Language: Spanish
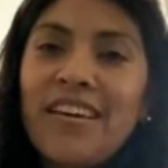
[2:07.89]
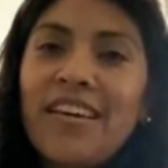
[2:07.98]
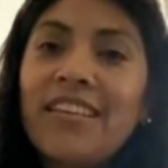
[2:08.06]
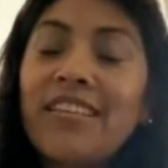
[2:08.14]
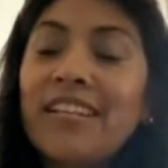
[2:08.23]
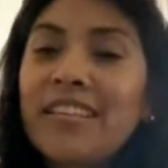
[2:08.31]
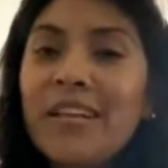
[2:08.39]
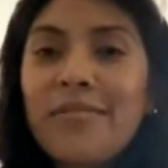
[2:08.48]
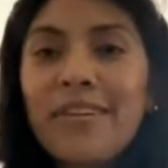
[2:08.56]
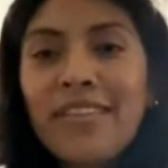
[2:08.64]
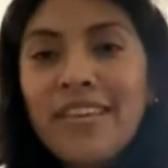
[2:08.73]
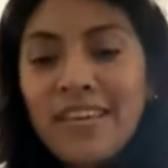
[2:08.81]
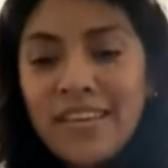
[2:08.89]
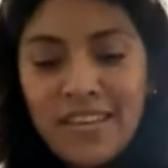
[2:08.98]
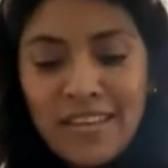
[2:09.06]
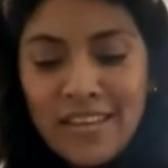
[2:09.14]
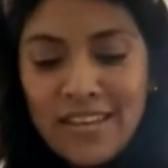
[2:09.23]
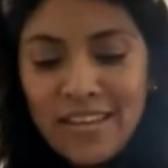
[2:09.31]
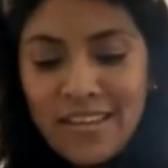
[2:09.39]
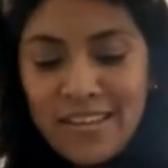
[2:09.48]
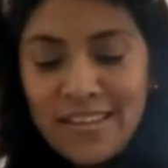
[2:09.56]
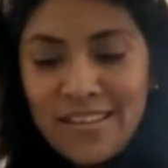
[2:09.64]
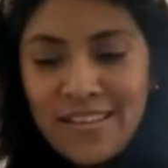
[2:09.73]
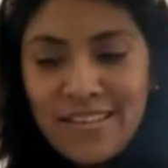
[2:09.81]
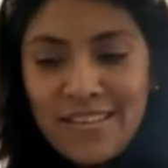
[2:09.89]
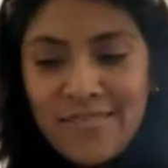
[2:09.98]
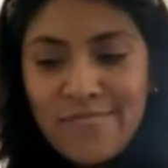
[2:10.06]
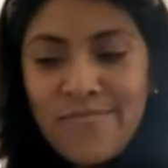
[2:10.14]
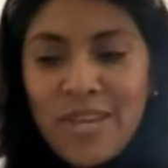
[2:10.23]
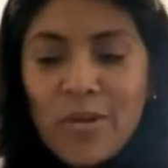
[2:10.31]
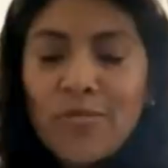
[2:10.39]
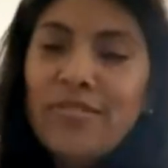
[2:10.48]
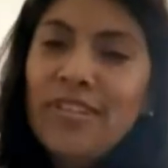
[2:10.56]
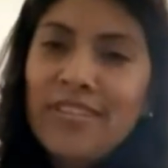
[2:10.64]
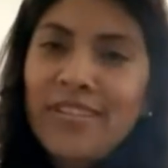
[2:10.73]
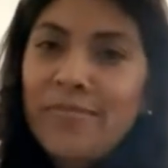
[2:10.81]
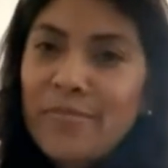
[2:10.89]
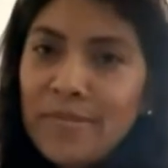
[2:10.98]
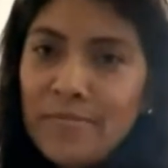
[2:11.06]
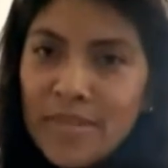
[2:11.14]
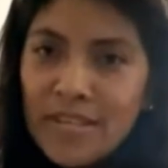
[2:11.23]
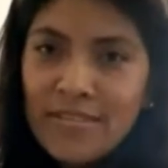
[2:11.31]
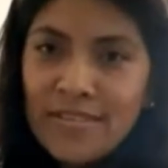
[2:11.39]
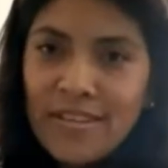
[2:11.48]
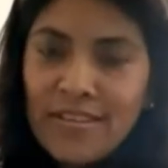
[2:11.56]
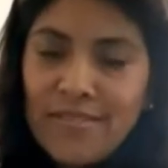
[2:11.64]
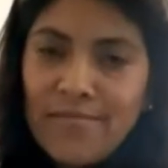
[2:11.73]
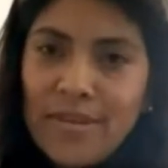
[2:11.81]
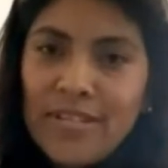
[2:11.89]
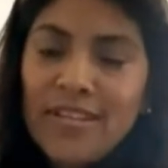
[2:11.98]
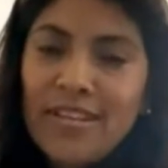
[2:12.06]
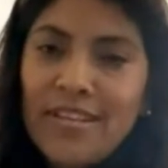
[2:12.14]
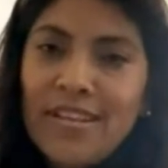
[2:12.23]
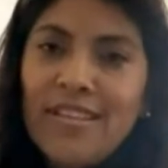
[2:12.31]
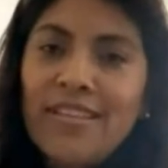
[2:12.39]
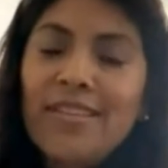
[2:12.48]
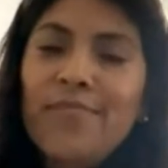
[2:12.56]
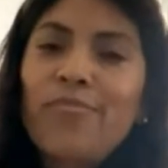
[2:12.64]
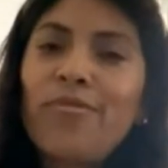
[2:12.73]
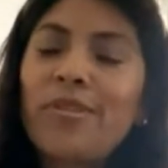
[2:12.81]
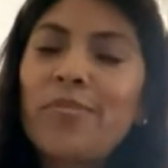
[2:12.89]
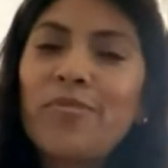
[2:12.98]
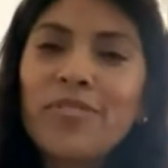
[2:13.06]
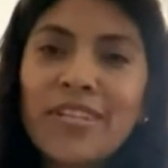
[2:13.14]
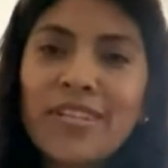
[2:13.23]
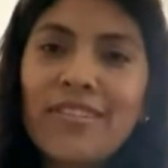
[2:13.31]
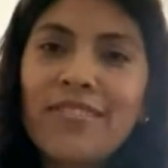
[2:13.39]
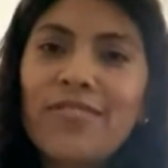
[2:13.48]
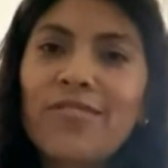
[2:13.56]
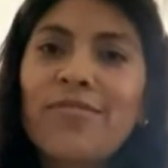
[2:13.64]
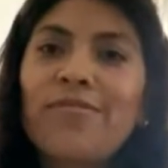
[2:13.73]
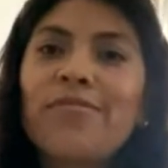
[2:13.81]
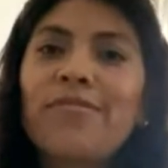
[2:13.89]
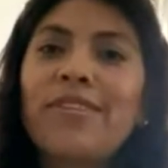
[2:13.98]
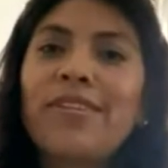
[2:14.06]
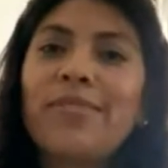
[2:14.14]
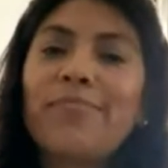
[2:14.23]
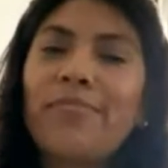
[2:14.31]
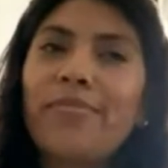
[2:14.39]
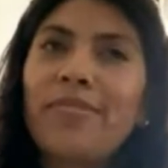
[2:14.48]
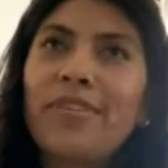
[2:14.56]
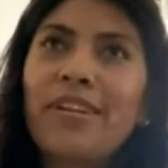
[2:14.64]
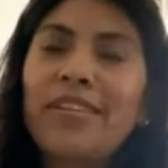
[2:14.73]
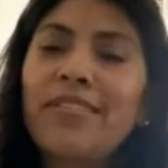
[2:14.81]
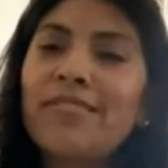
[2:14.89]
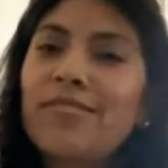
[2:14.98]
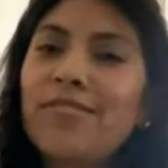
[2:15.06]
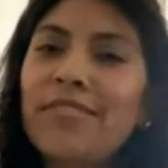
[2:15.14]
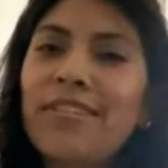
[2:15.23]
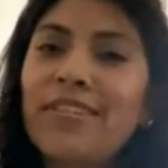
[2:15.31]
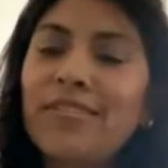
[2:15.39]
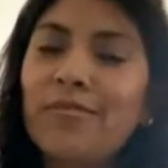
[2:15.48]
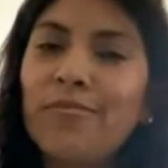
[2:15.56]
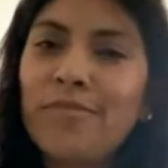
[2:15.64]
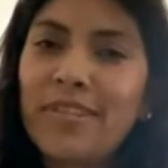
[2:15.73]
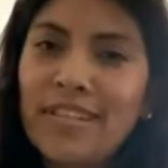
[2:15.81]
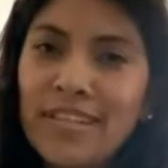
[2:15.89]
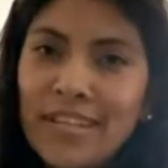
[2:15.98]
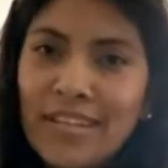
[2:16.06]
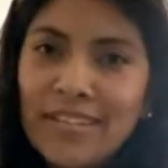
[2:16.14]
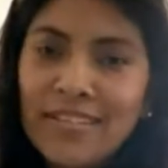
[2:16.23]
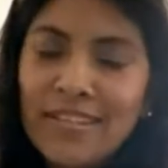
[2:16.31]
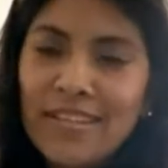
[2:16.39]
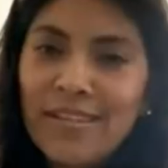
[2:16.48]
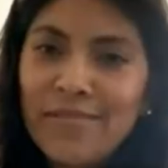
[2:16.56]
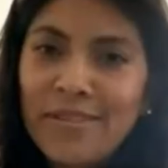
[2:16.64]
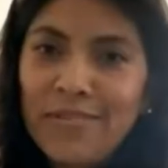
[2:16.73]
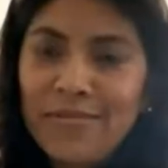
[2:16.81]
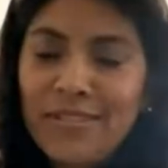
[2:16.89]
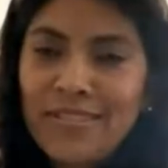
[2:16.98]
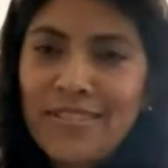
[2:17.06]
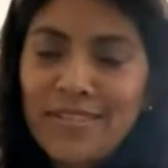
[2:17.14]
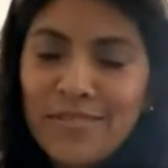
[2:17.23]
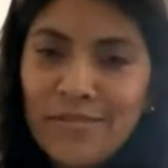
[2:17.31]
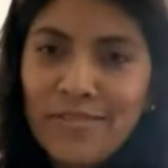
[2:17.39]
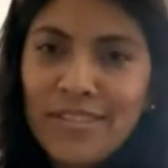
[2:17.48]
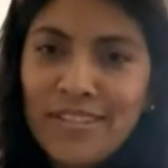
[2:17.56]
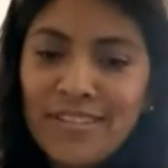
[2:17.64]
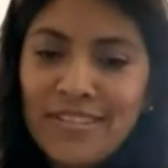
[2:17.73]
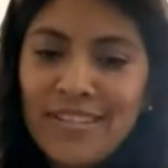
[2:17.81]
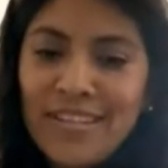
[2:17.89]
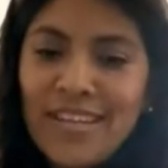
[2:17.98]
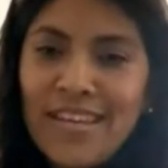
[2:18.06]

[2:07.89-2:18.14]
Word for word: eh, trataba de, concentrarme en misa, más que nada de poner mucha atención, de poner atención a las homilías que daban los sacerdotes,